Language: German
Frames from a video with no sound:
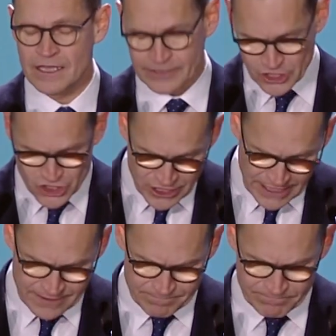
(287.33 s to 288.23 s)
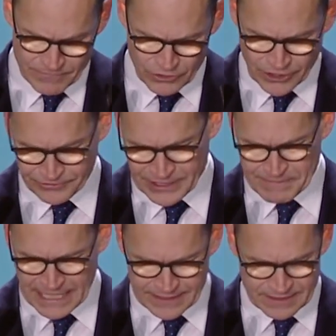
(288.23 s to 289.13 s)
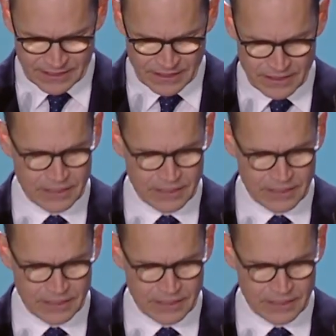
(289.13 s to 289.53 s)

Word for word: in den Städten und auf dem Land,